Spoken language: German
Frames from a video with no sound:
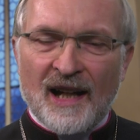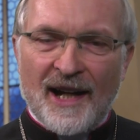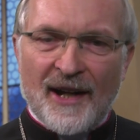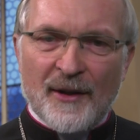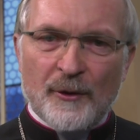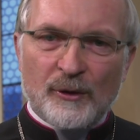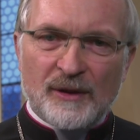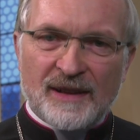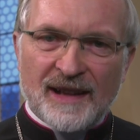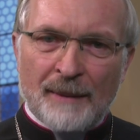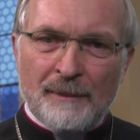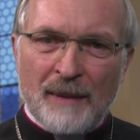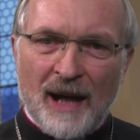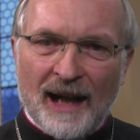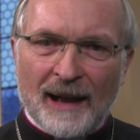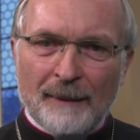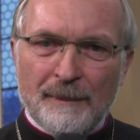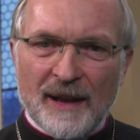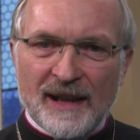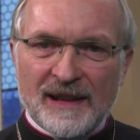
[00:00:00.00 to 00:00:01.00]
an unserem
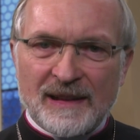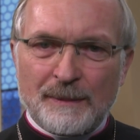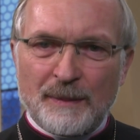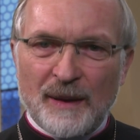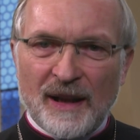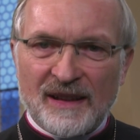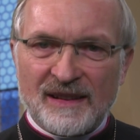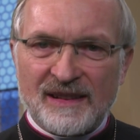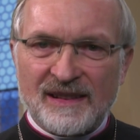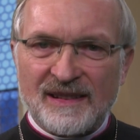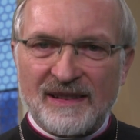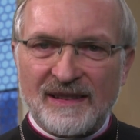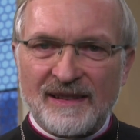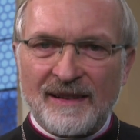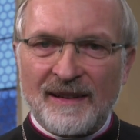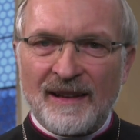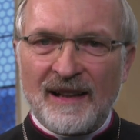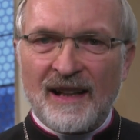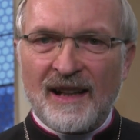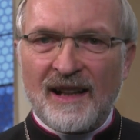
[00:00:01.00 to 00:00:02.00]
Arbeitsplatz,
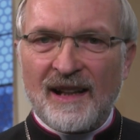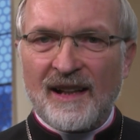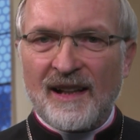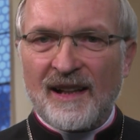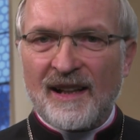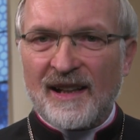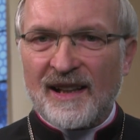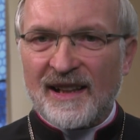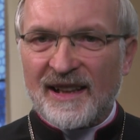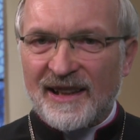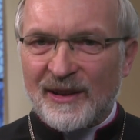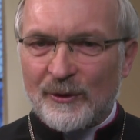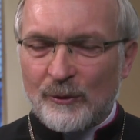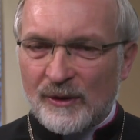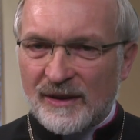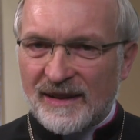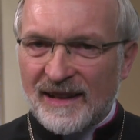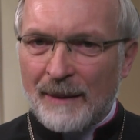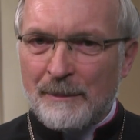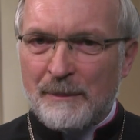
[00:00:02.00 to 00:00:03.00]
in
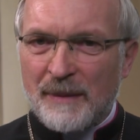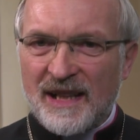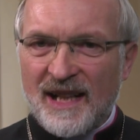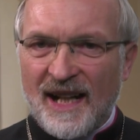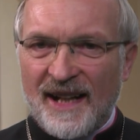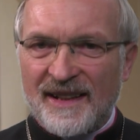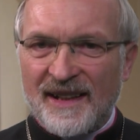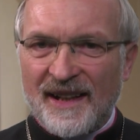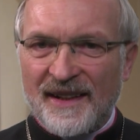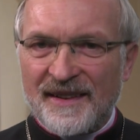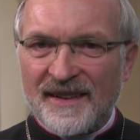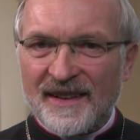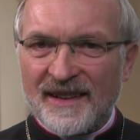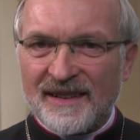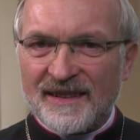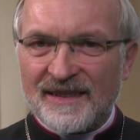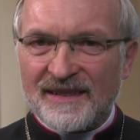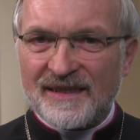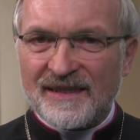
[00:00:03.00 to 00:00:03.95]
unserem Miteinander.